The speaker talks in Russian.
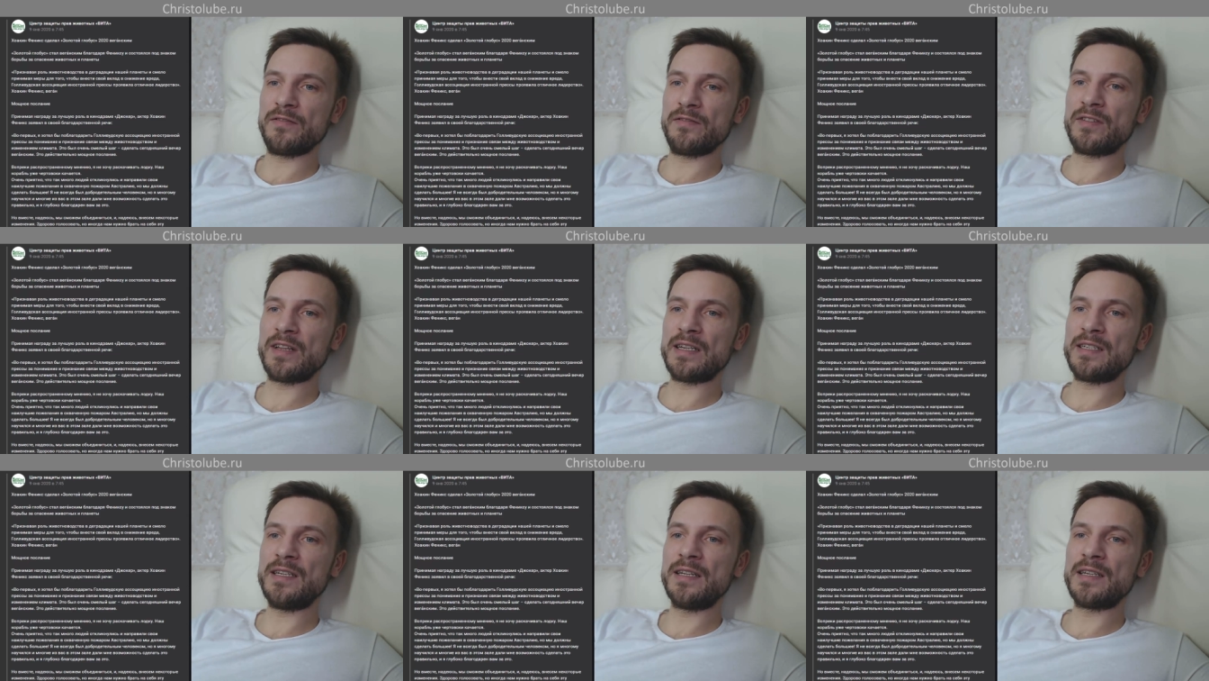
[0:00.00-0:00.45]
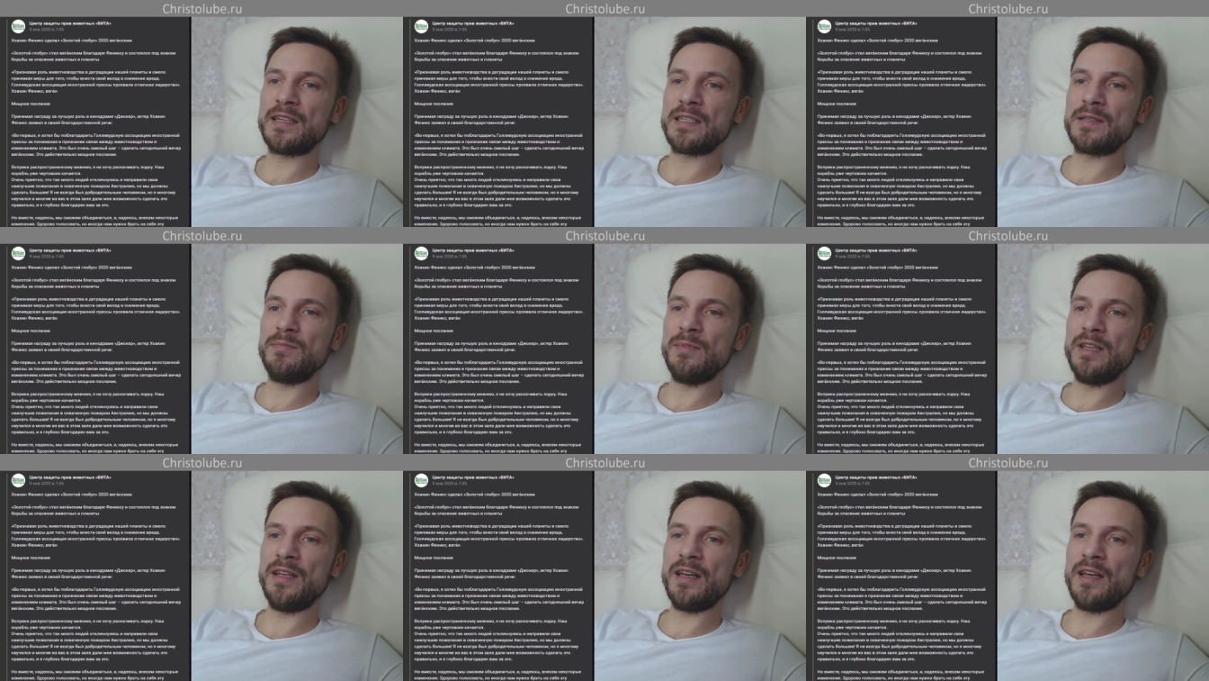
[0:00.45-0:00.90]
вносить
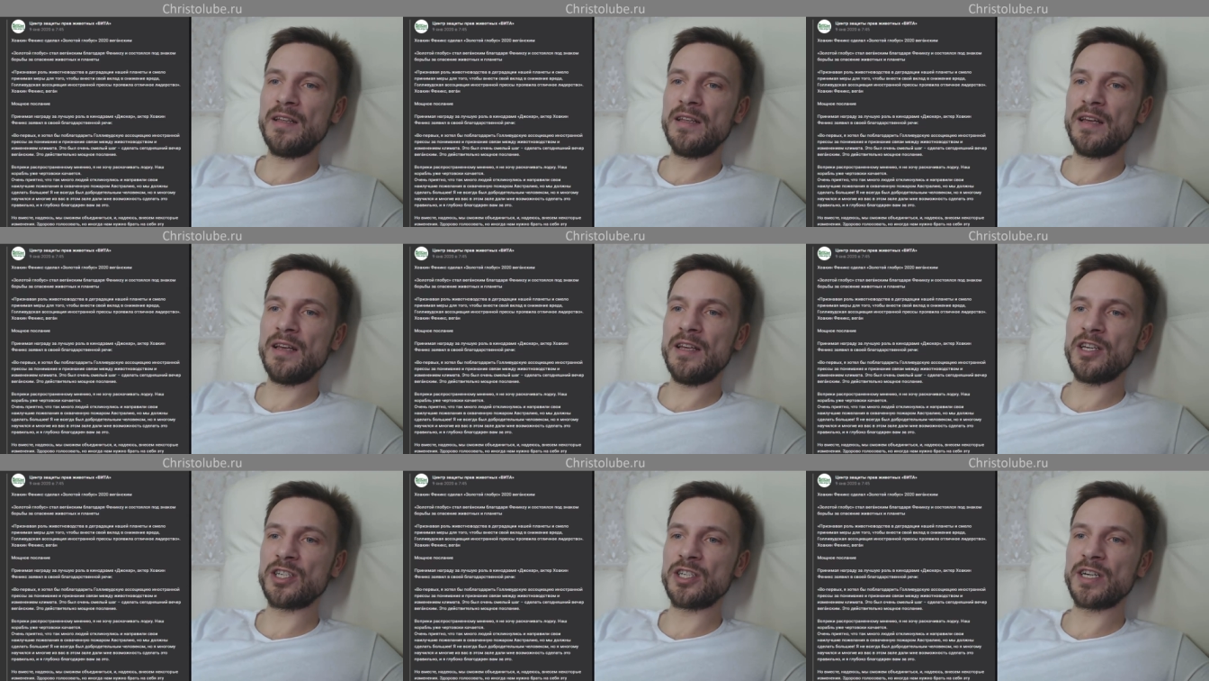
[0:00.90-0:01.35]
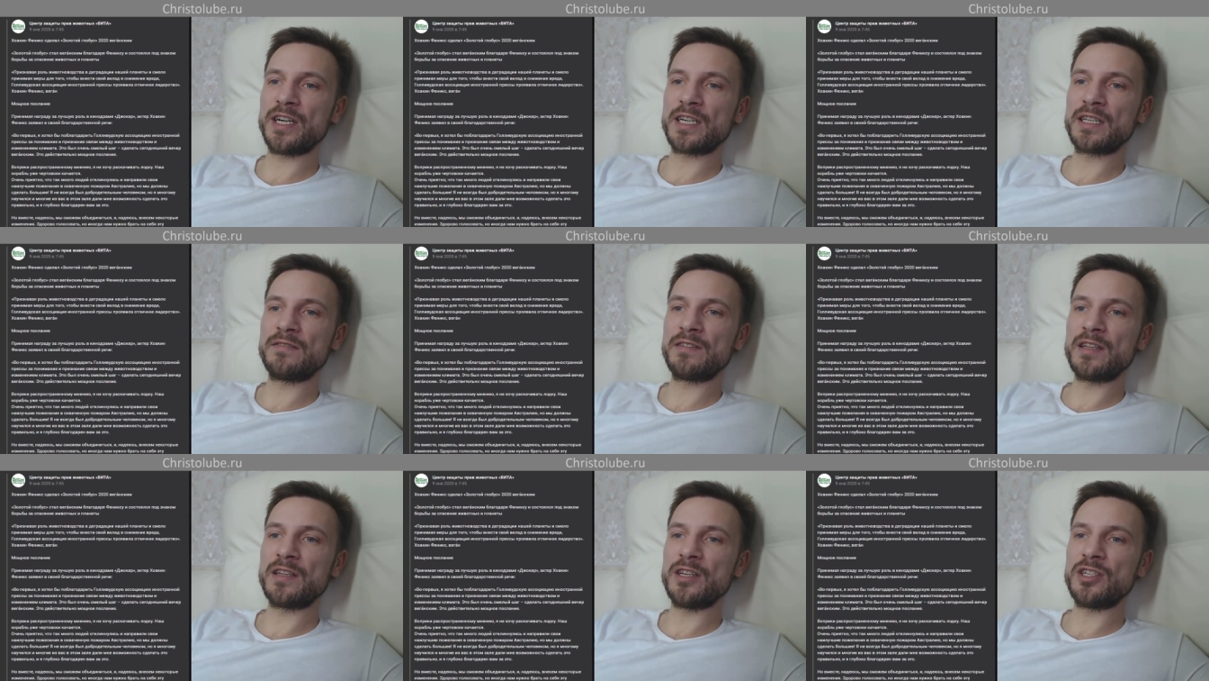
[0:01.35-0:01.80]
изменения и
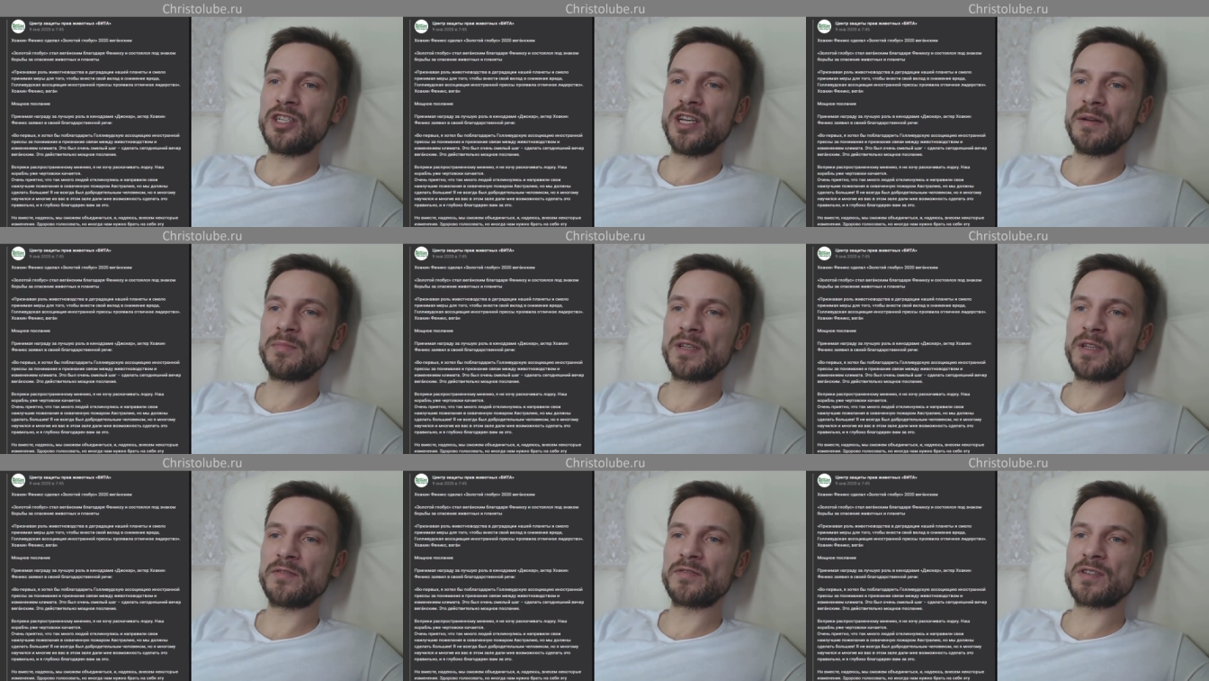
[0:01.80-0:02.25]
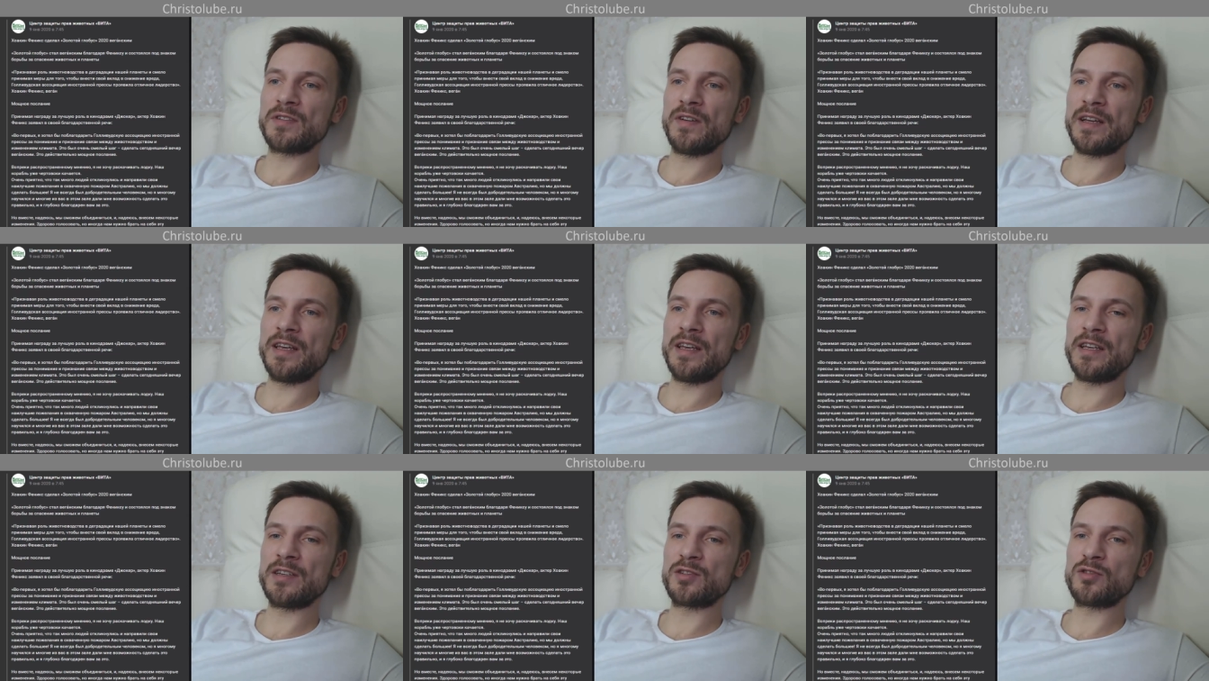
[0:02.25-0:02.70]
жертвовать чем-то в
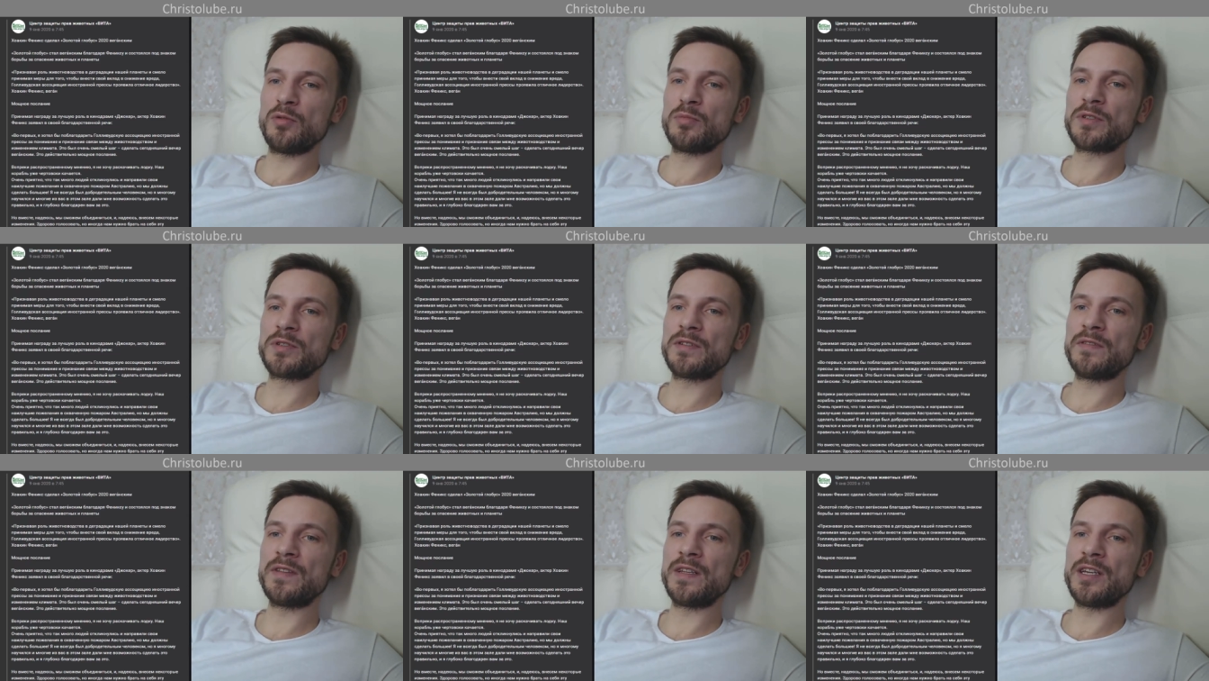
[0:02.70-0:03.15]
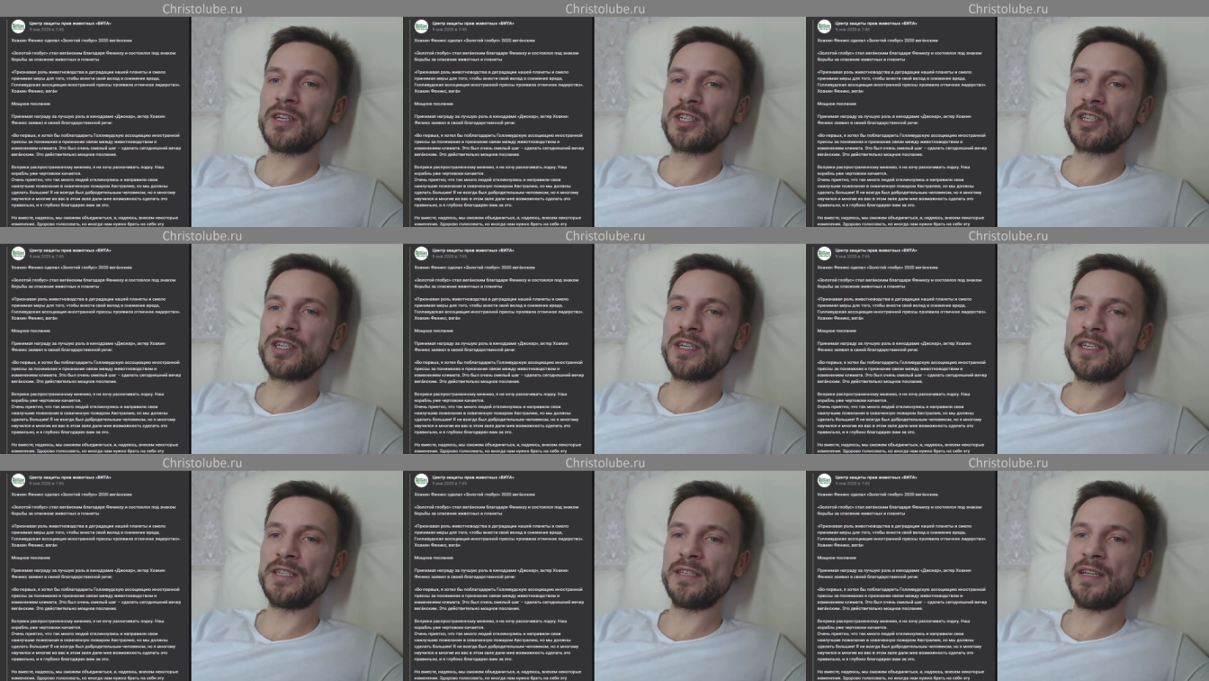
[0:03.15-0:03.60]
своей собственной
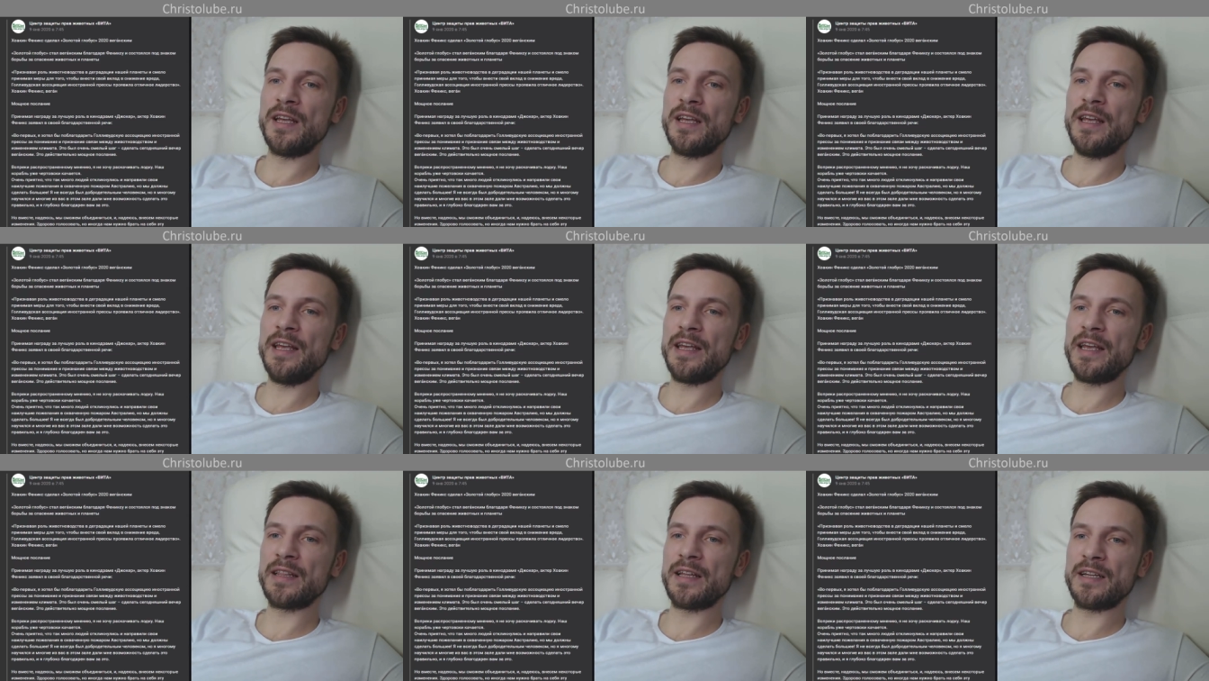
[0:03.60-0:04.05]
жизни, и я